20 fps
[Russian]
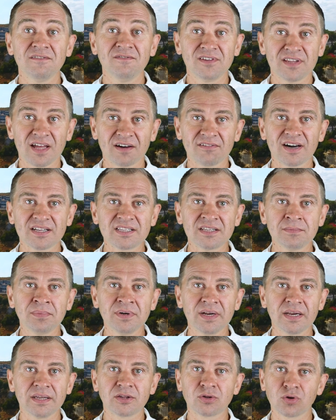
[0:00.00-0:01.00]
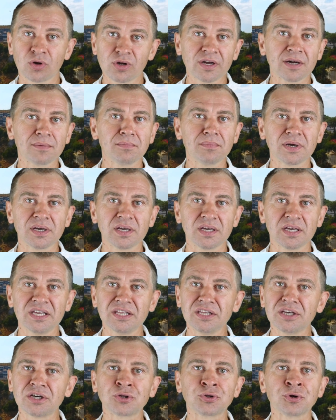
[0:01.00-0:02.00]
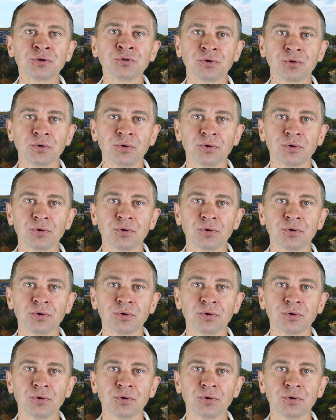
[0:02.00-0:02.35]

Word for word: Виноваты были только мы и никто